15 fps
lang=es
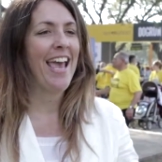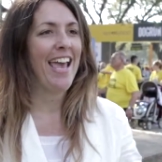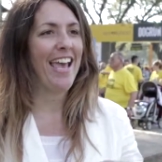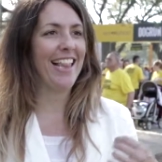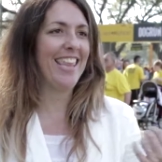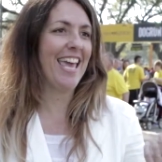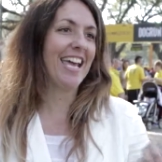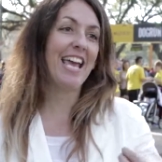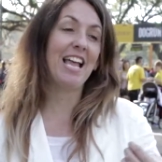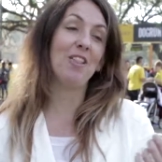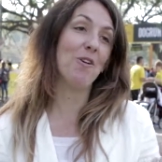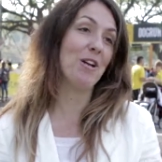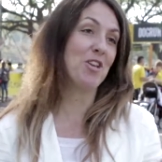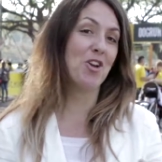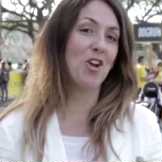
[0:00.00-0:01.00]
el día que al
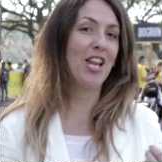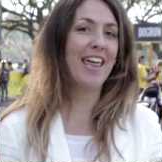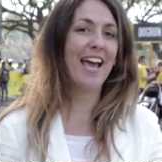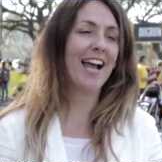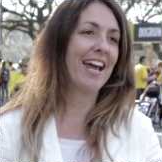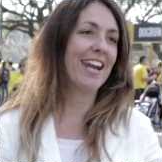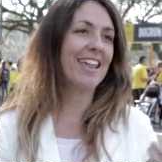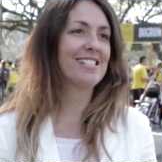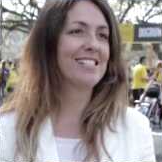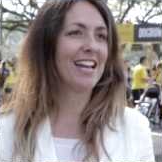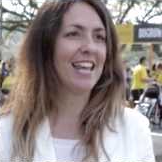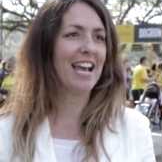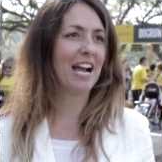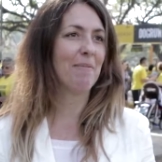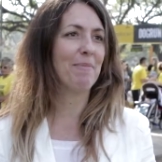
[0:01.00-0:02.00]
dueño no le dan ganas de
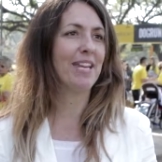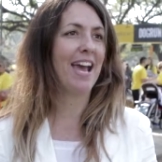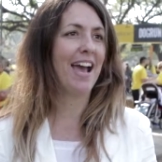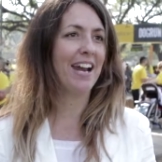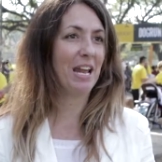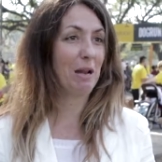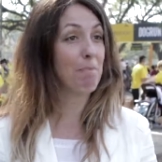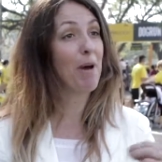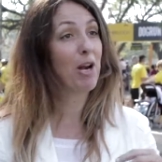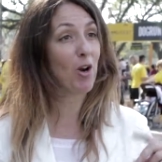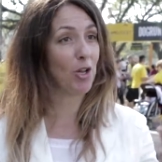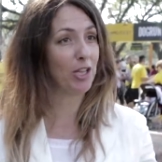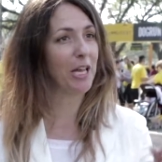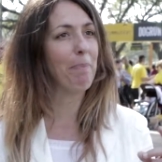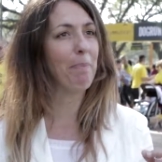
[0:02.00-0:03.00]
salir a caminar, el perro
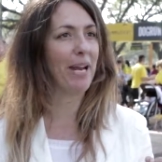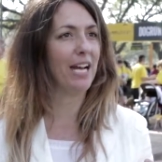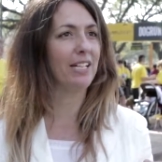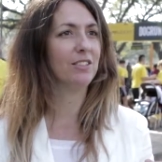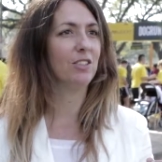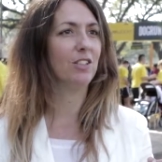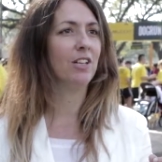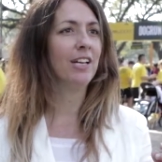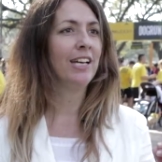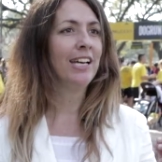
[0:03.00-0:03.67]
lo está esperando.